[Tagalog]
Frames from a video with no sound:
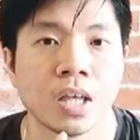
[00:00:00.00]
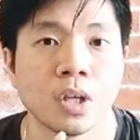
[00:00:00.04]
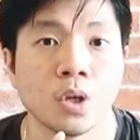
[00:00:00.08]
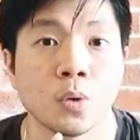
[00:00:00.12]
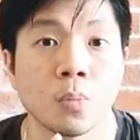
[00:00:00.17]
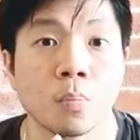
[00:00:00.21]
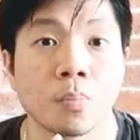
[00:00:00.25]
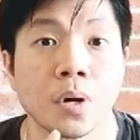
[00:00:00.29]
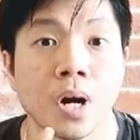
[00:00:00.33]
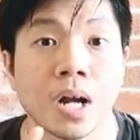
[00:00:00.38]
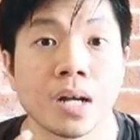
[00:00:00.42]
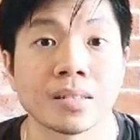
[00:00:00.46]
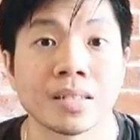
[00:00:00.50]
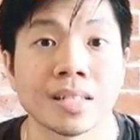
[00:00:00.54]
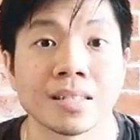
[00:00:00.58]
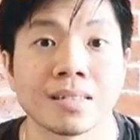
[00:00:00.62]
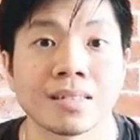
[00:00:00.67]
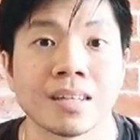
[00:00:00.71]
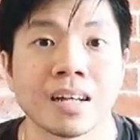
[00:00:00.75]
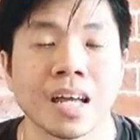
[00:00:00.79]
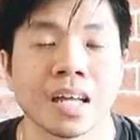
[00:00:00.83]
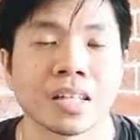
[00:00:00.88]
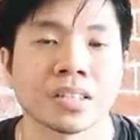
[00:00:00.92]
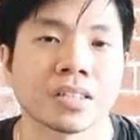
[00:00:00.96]
yung
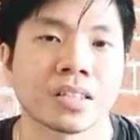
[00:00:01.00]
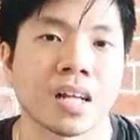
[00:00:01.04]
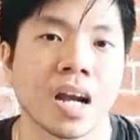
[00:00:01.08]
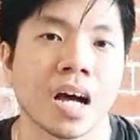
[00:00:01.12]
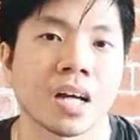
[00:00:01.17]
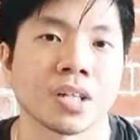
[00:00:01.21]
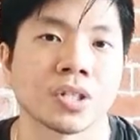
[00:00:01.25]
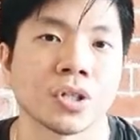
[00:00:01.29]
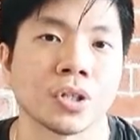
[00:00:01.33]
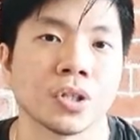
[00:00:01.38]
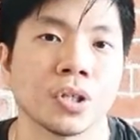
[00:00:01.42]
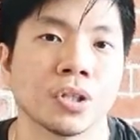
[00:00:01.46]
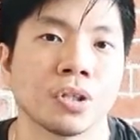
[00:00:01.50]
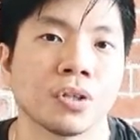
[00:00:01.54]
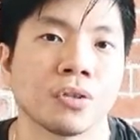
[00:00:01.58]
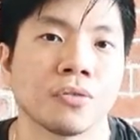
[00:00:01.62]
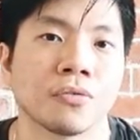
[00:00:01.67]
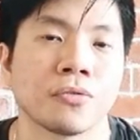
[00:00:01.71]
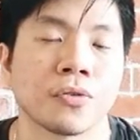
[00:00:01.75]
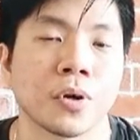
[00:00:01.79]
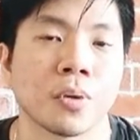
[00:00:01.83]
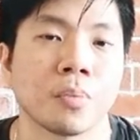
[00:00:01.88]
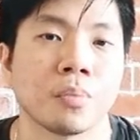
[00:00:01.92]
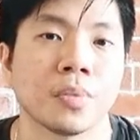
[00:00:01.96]
process ng extraction
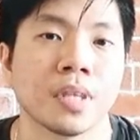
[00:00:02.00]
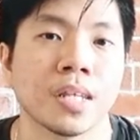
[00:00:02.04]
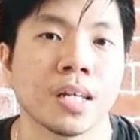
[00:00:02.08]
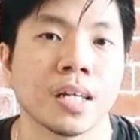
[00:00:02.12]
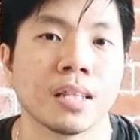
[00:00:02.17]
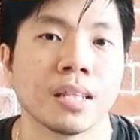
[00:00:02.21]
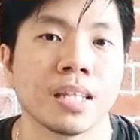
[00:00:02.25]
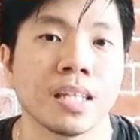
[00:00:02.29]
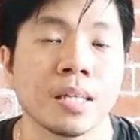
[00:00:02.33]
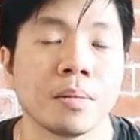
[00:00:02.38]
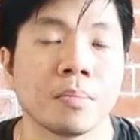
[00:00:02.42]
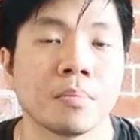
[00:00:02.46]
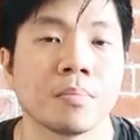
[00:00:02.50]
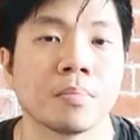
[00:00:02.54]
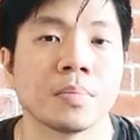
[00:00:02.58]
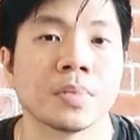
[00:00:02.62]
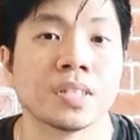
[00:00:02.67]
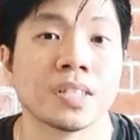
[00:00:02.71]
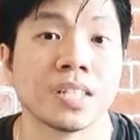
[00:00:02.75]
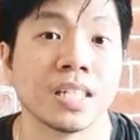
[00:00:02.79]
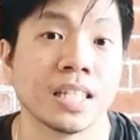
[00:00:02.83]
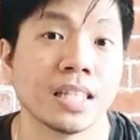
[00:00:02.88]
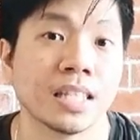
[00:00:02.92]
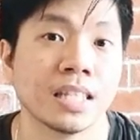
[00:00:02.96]
from the neem
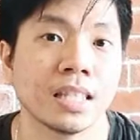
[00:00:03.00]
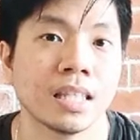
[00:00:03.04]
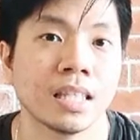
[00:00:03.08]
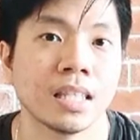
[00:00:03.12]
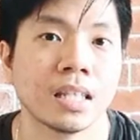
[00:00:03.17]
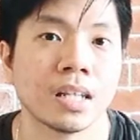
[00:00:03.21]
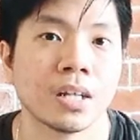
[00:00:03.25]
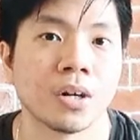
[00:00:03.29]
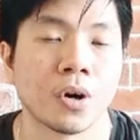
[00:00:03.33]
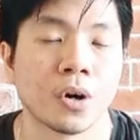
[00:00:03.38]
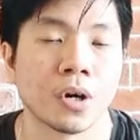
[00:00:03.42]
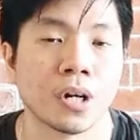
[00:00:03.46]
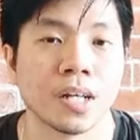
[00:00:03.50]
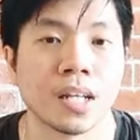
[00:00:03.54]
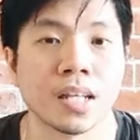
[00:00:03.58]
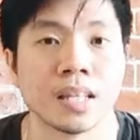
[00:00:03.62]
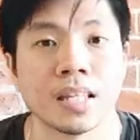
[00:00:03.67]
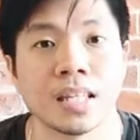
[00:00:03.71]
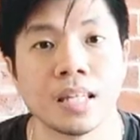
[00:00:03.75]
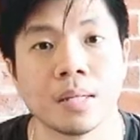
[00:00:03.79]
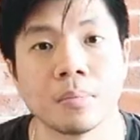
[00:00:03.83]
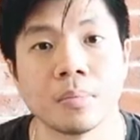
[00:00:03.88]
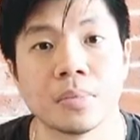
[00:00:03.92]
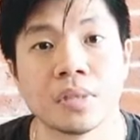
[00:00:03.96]
seed or the
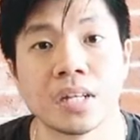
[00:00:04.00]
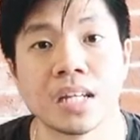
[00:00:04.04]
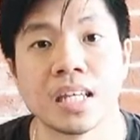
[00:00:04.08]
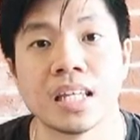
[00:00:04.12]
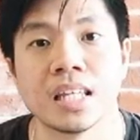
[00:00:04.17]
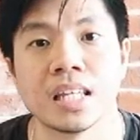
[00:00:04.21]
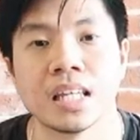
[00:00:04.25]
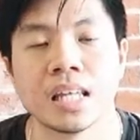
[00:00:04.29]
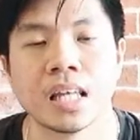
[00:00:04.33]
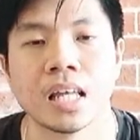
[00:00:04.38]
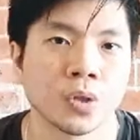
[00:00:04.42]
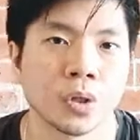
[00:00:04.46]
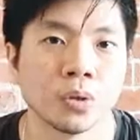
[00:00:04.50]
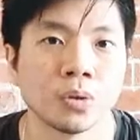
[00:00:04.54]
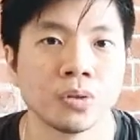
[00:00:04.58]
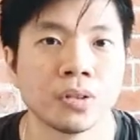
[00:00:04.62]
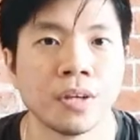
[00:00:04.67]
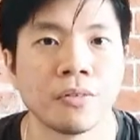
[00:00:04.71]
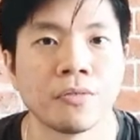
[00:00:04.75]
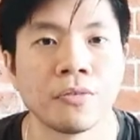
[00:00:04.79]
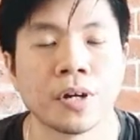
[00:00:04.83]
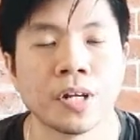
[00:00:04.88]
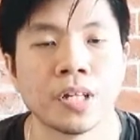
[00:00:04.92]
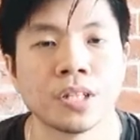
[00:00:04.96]
neem tree. So anong
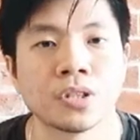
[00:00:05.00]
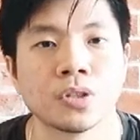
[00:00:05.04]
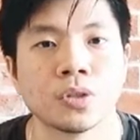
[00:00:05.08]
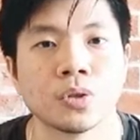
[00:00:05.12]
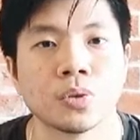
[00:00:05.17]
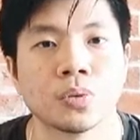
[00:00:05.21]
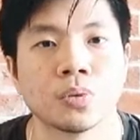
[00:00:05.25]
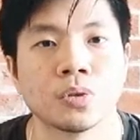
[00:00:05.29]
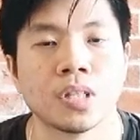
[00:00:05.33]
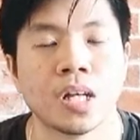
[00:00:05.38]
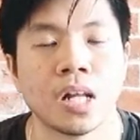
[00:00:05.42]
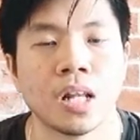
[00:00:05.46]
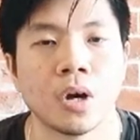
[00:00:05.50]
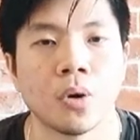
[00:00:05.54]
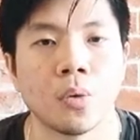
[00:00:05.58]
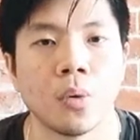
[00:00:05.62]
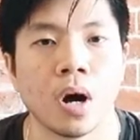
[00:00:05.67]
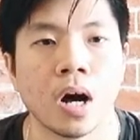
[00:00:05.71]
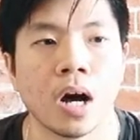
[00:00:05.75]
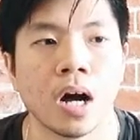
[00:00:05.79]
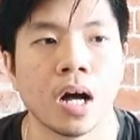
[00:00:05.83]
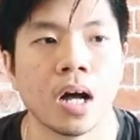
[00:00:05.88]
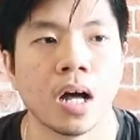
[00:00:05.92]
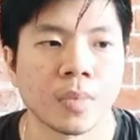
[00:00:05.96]
difference nung
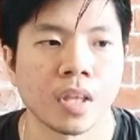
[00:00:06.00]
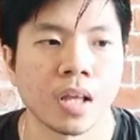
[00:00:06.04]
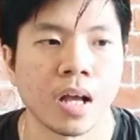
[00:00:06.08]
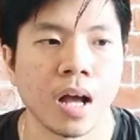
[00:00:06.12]
dalawa?